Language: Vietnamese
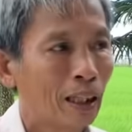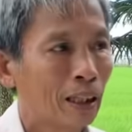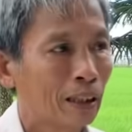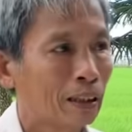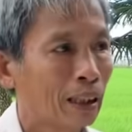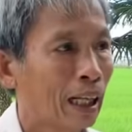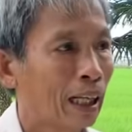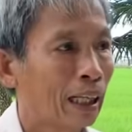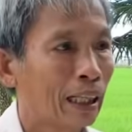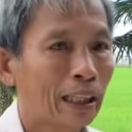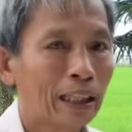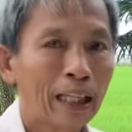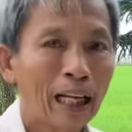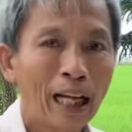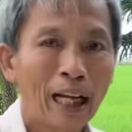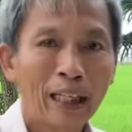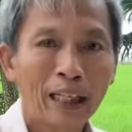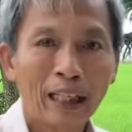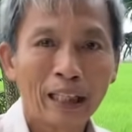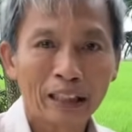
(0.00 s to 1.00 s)
thành
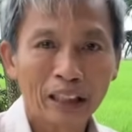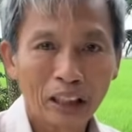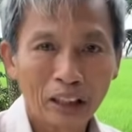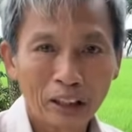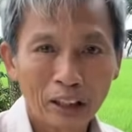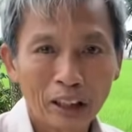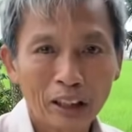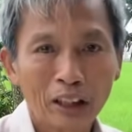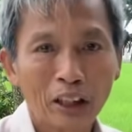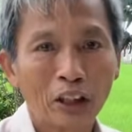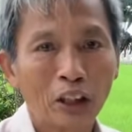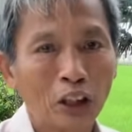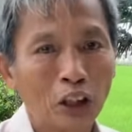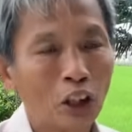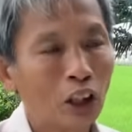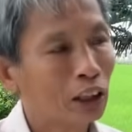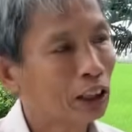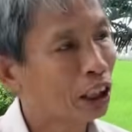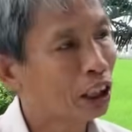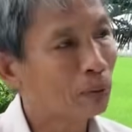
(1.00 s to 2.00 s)
ra là những cái người
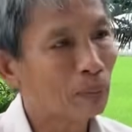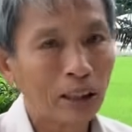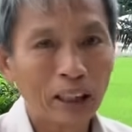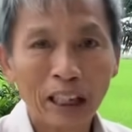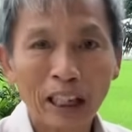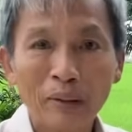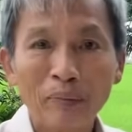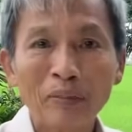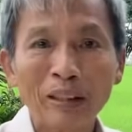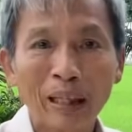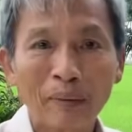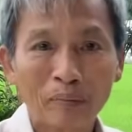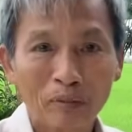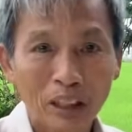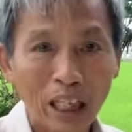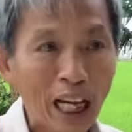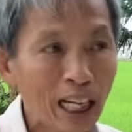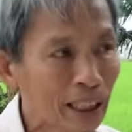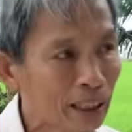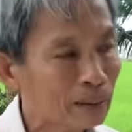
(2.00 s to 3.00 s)
đó khi bị hiếp dâm
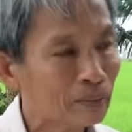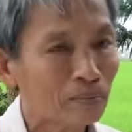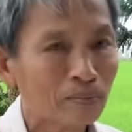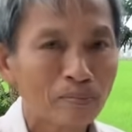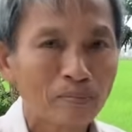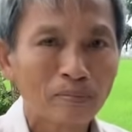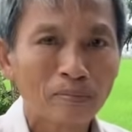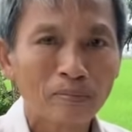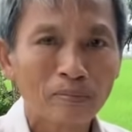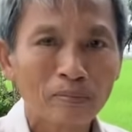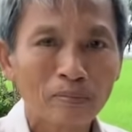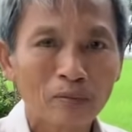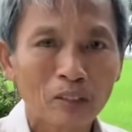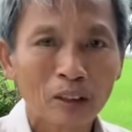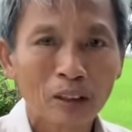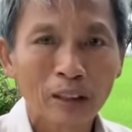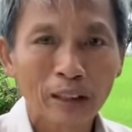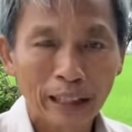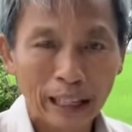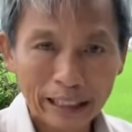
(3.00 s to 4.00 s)
chết
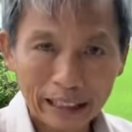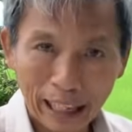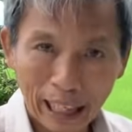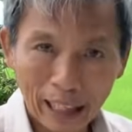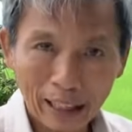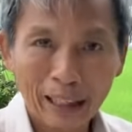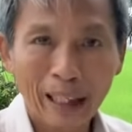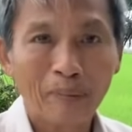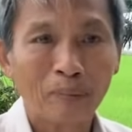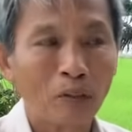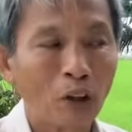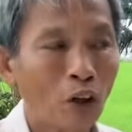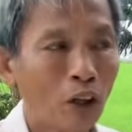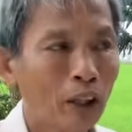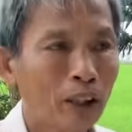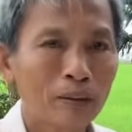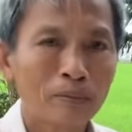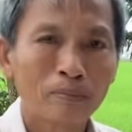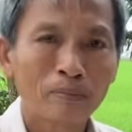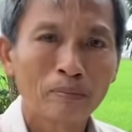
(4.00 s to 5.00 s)
cái xác nằm đó
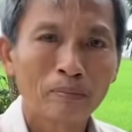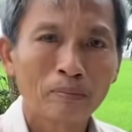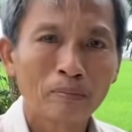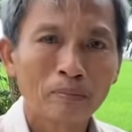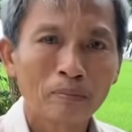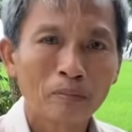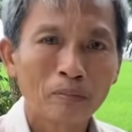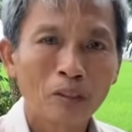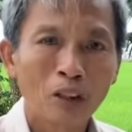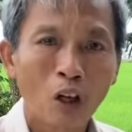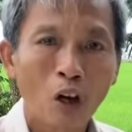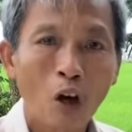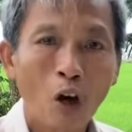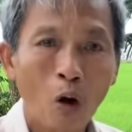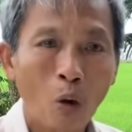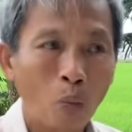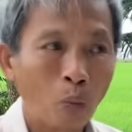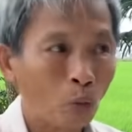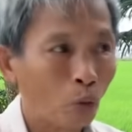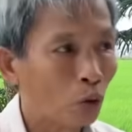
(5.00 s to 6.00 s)

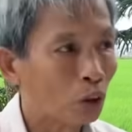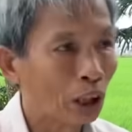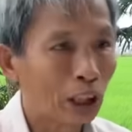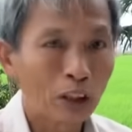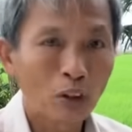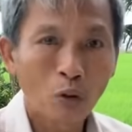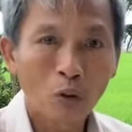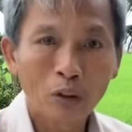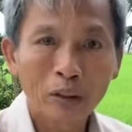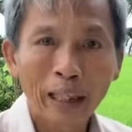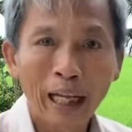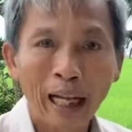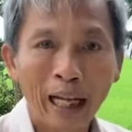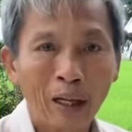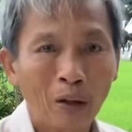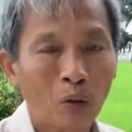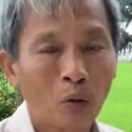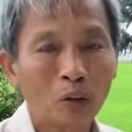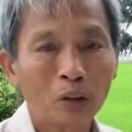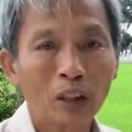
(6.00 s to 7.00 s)
hồn của những con tà
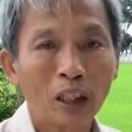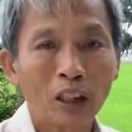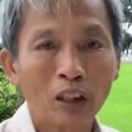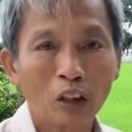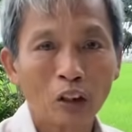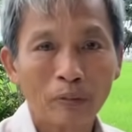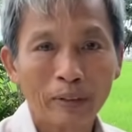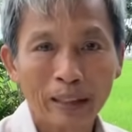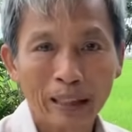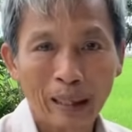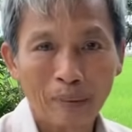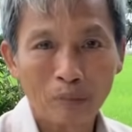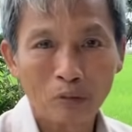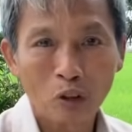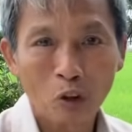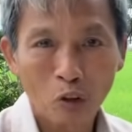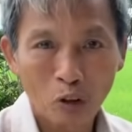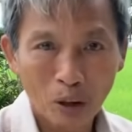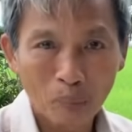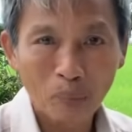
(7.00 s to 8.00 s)
con tinh nó mới nhập
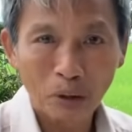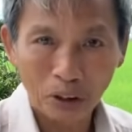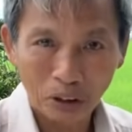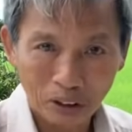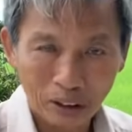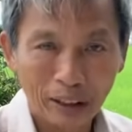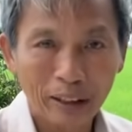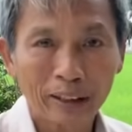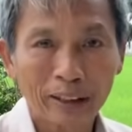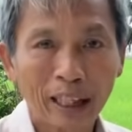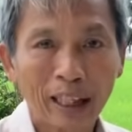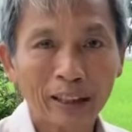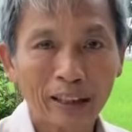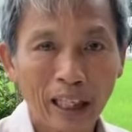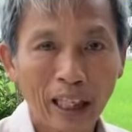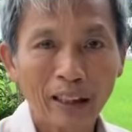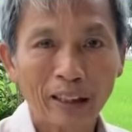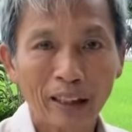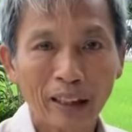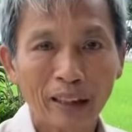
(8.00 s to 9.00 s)
vô nó mượn những cái xác
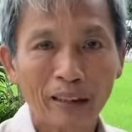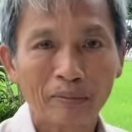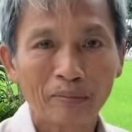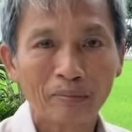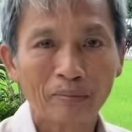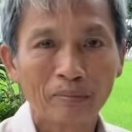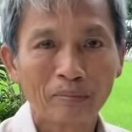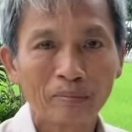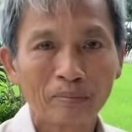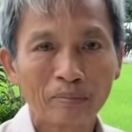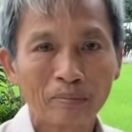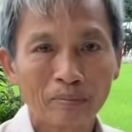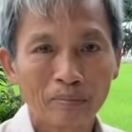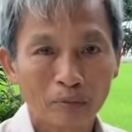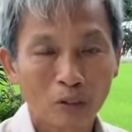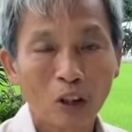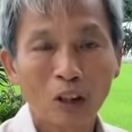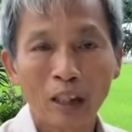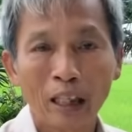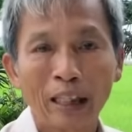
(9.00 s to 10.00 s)
chết đó,
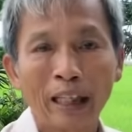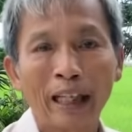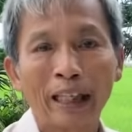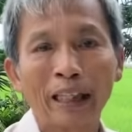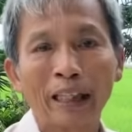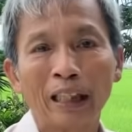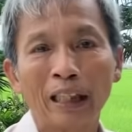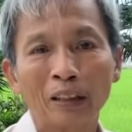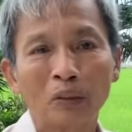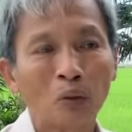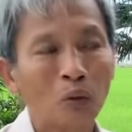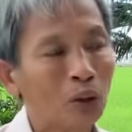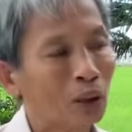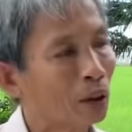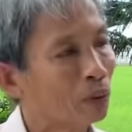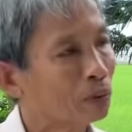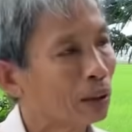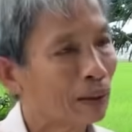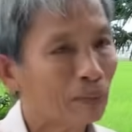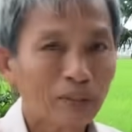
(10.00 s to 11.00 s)
đó là đây là tôi
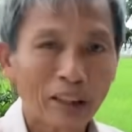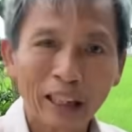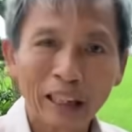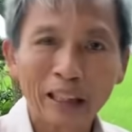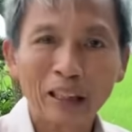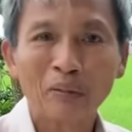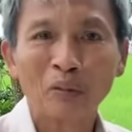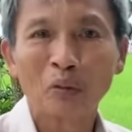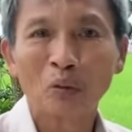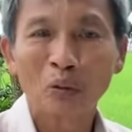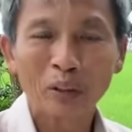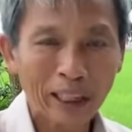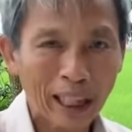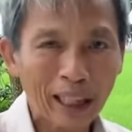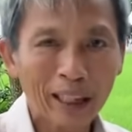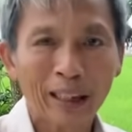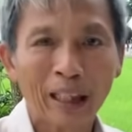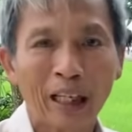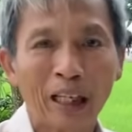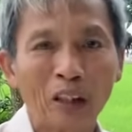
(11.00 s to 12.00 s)
không dám gì nhưng mà tôi
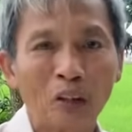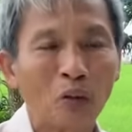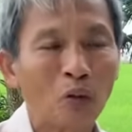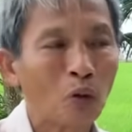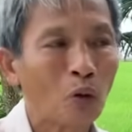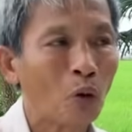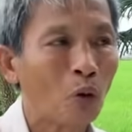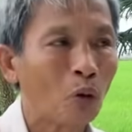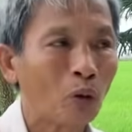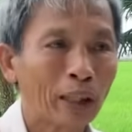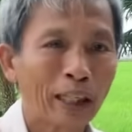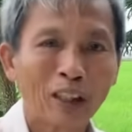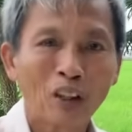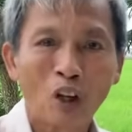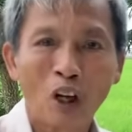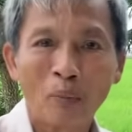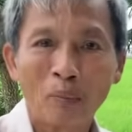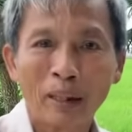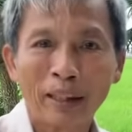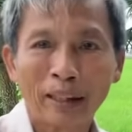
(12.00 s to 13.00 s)
nhắc lời của cô lái
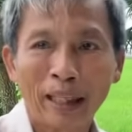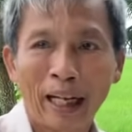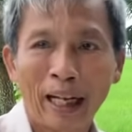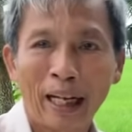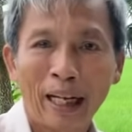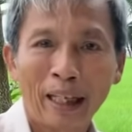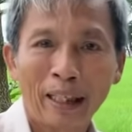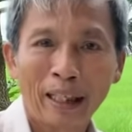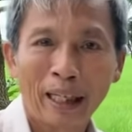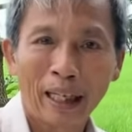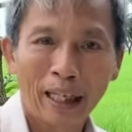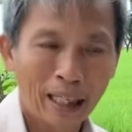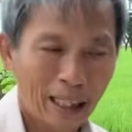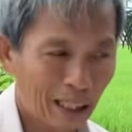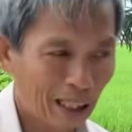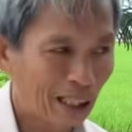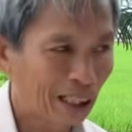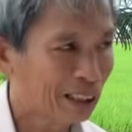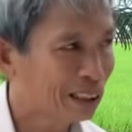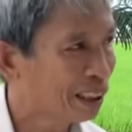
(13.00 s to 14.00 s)
đò bến hạ là
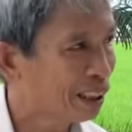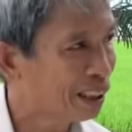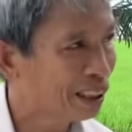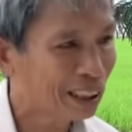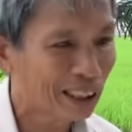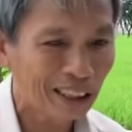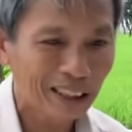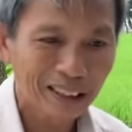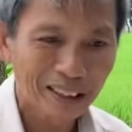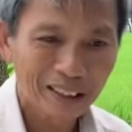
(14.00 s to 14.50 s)
ở dưới ờ,